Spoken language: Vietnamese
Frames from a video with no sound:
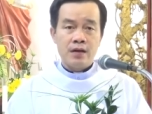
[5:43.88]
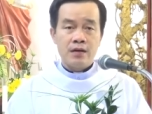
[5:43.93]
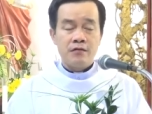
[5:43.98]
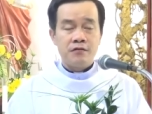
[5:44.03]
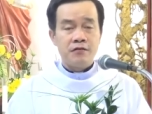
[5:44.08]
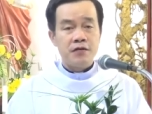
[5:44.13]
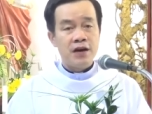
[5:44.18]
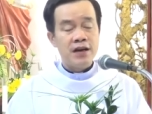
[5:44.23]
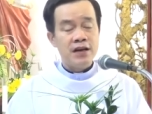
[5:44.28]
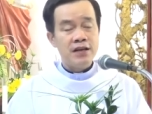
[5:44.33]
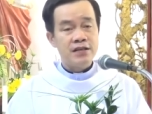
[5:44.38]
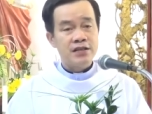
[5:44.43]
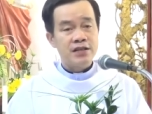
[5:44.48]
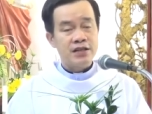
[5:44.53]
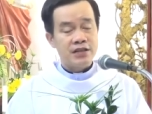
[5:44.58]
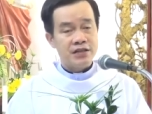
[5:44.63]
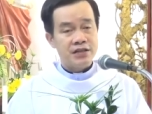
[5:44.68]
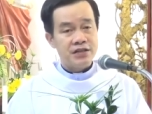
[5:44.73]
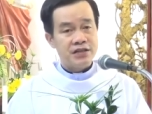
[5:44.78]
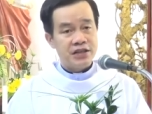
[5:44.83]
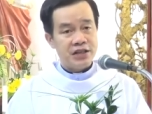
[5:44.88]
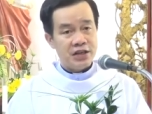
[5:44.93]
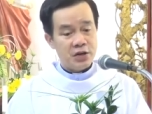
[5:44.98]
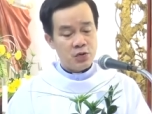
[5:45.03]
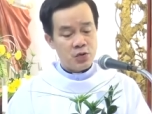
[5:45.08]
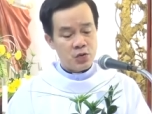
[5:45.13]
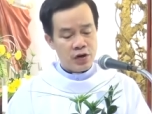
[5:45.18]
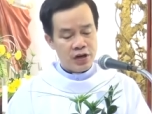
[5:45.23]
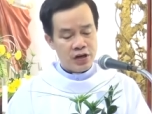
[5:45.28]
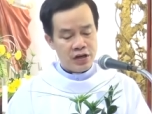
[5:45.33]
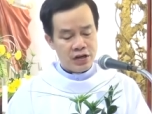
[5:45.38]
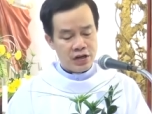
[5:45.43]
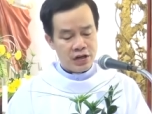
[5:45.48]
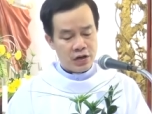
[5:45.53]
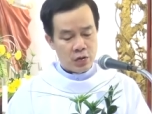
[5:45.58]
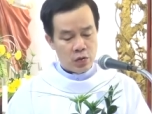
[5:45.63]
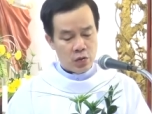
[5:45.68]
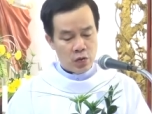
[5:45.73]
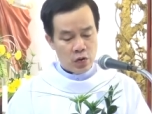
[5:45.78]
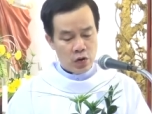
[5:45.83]
với sự chỉ huy
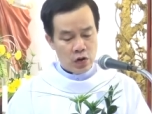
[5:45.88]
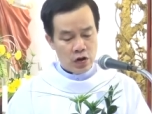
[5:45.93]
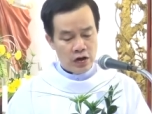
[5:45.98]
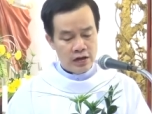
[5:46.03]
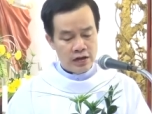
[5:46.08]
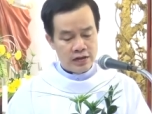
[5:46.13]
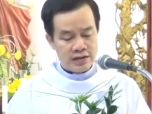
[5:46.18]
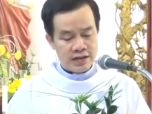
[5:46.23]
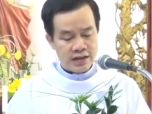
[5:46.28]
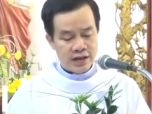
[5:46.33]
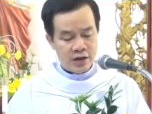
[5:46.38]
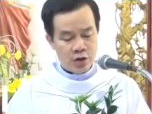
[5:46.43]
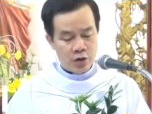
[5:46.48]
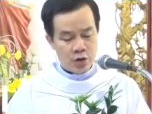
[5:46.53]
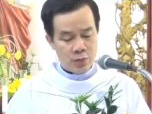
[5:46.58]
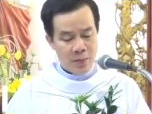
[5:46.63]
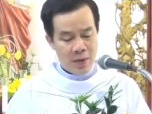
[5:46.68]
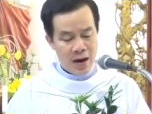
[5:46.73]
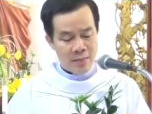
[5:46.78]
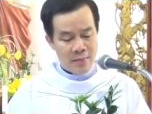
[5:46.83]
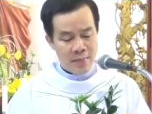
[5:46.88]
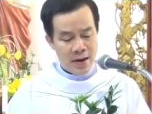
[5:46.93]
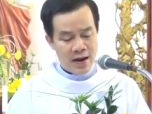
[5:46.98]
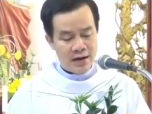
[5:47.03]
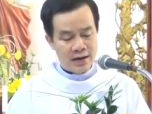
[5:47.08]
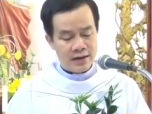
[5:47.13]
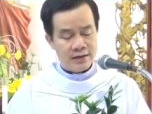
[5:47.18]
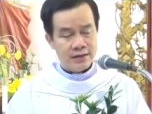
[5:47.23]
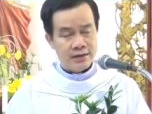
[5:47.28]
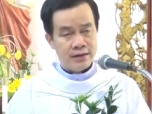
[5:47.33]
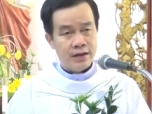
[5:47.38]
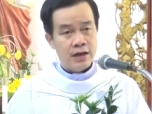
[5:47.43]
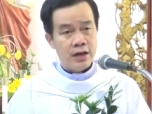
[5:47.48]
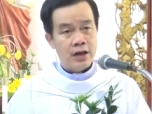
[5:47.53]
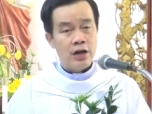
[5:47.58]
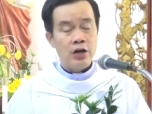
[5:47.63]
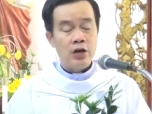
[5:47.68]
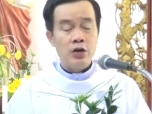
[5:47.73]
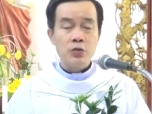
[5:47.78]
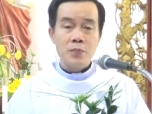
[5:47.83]
của Zerubbabel
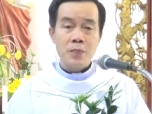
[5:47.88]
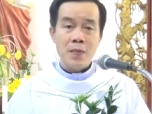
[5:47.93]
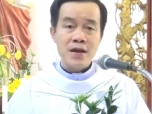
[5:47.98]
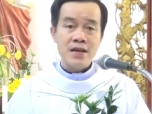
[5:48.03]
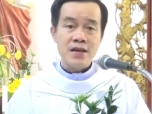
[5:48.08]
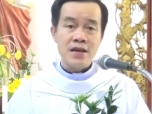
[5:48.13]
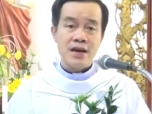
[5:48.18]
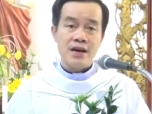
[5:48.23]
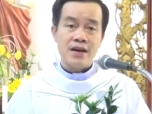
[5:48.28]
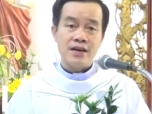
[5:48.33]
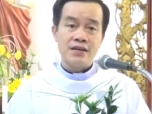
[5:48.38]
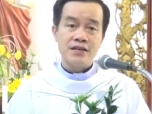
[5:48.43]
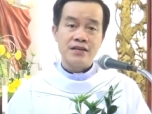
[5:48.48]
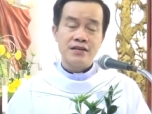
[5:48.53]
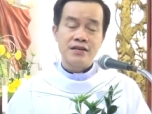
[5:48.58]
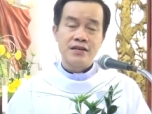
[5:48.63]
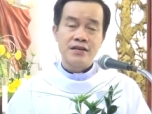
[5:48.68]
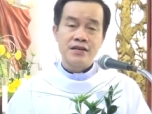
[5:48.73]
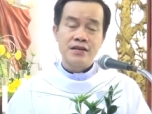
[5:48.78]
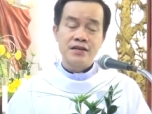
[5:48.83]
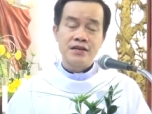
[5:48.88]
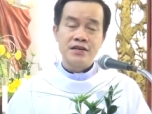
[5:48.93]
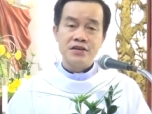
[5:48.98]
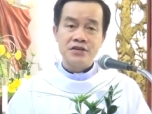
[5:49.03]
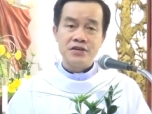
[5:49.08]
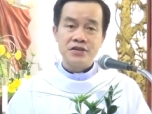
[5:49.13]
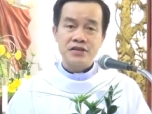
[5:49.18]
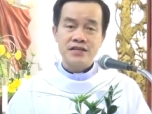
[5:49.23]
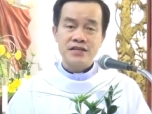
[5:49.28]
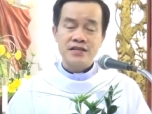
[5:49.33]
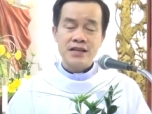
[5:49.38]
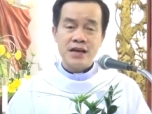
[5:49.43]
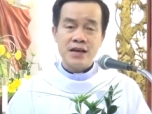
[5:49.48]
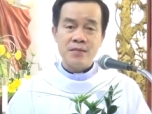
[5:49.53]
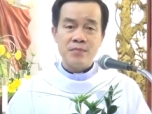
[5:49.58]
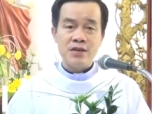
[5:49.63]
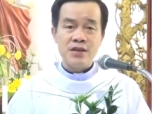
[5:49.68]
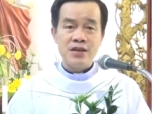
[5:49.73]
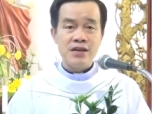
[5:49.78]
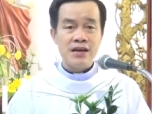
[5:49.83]
lúc bấy giờ được
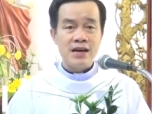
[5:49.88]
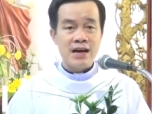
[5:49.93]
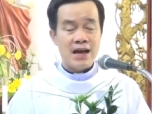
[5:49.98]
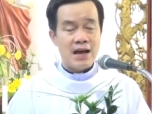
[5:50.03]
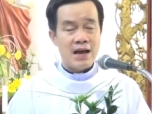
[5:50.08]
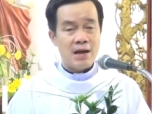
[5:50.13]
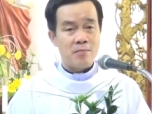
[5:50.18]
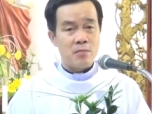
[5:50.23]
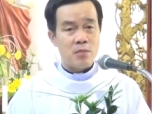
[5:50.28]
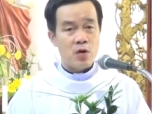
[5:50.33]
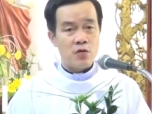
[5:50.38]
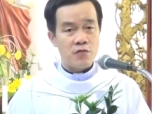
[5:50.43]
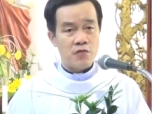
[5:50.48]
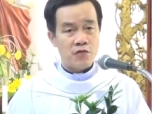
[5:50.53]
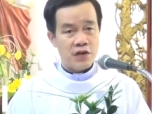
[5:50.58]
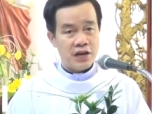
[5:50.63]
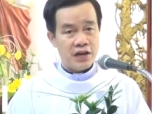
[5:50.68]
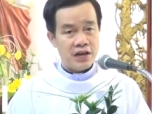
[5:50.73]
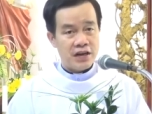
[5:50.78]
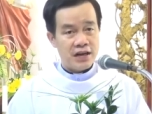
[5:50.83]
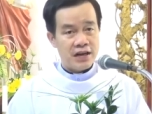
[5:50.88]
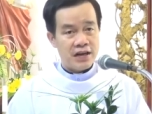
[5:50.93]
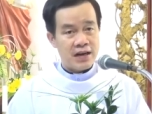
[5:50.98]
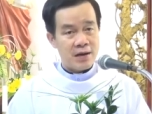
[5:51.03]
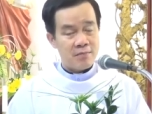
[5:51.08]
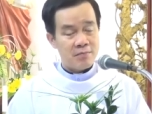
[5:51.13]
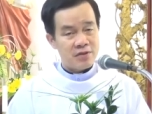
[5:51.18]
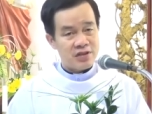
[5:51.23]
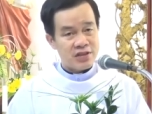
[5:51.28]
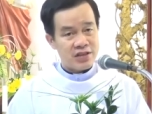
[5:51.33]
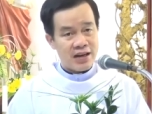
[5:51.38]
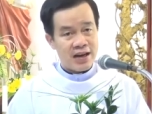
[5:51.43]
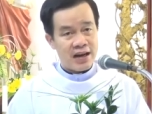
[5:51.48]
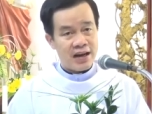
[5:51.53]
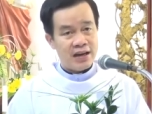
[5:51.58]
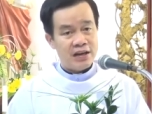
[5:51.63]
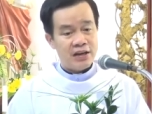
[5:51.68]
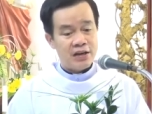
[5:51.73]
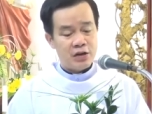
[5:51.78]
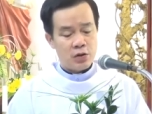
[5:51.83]
xem như là một vị khâm
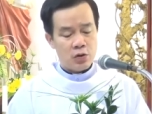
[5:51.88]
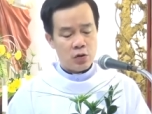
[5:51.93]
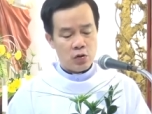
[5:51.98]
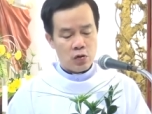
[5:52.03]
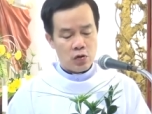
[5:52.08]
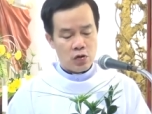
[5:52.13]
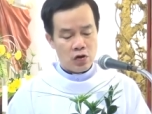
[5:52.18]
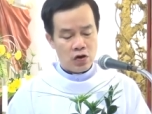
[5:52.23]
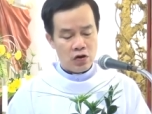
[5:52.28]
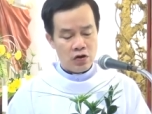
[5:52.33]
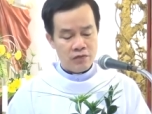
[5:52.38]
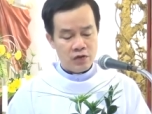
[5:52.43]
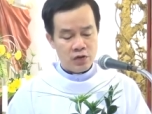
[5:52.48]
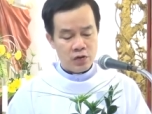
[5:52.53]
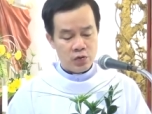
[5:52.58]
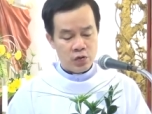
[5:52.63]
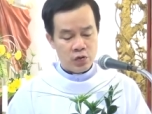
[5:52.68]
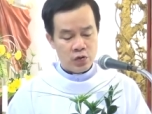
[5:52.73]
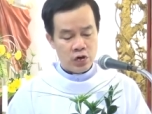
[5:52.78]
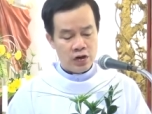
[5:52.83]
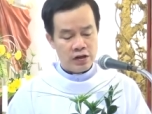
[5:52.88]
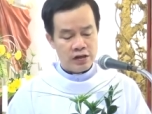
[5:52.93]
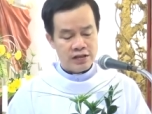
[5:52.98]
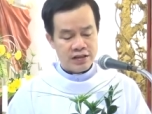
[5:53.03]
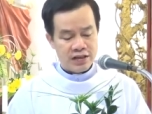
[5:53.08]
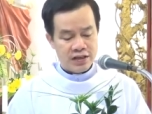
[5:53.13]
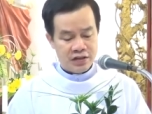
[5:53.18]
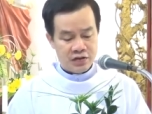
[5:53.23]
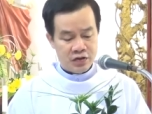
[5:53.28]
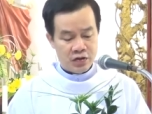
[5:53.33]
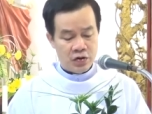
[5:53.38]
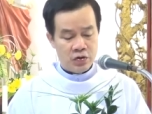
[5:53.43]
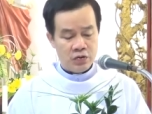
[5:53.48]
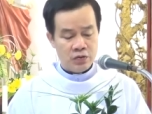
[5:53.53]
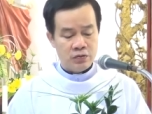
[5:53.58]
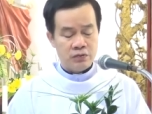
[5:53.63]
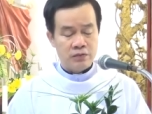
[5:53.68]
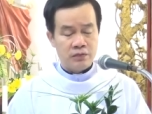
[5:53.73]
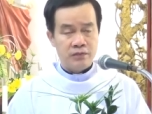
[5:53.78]
sai của vua Siro.